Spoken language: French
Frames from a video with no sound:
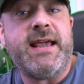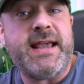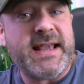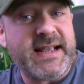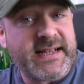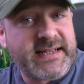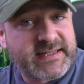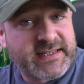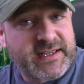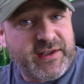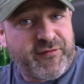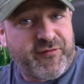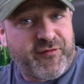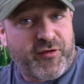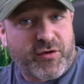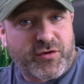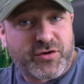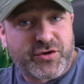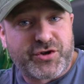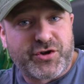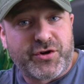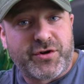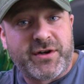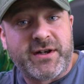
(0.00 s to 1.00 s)
et ce qui
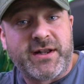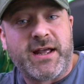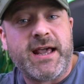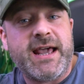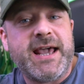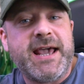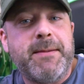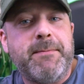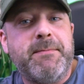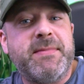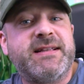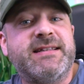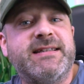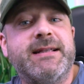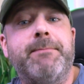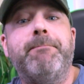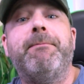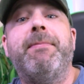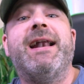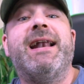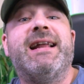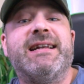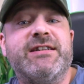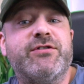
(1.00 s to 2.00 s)
fonctionne, mais
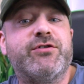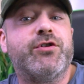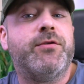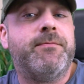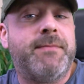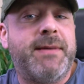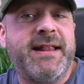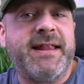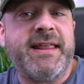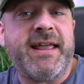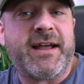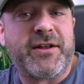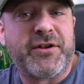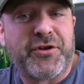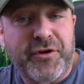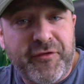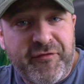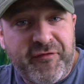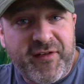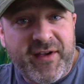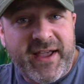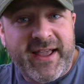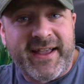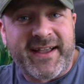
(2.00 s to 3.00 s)
c'est pas la seule manière de
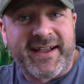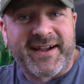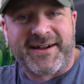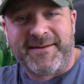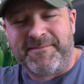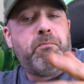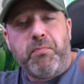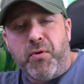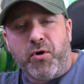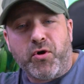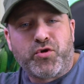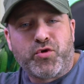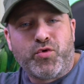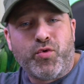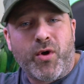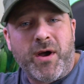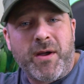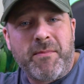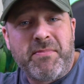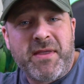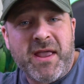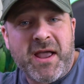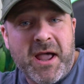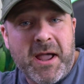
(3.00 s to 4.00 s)
faire. Pour
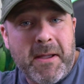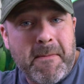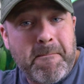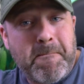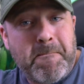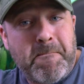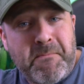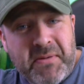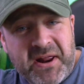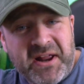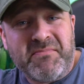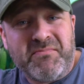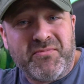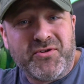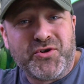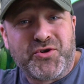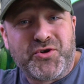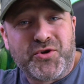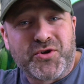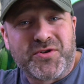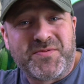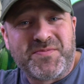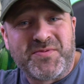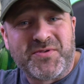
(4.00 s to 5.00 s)
toi bien, plein de bonnes
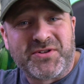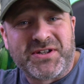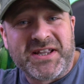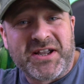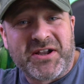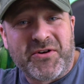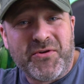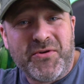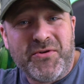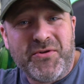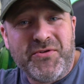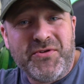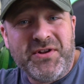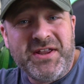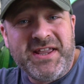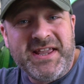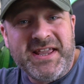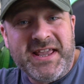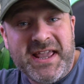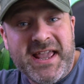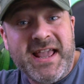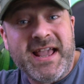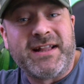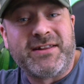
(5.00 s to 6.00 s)
choses pour tes
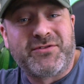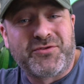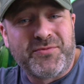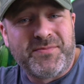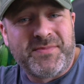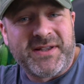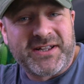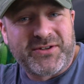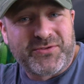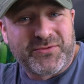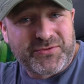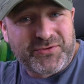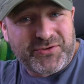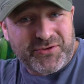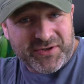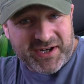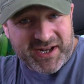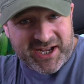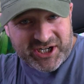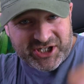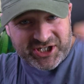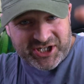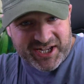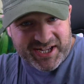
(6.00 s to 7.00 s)
colonies et à tout bientôt sur
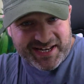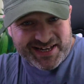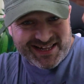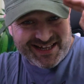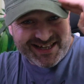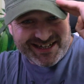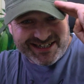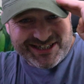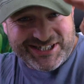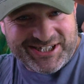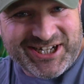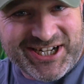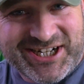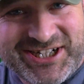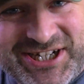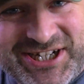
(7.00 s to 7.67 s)
la chaîne. Ciao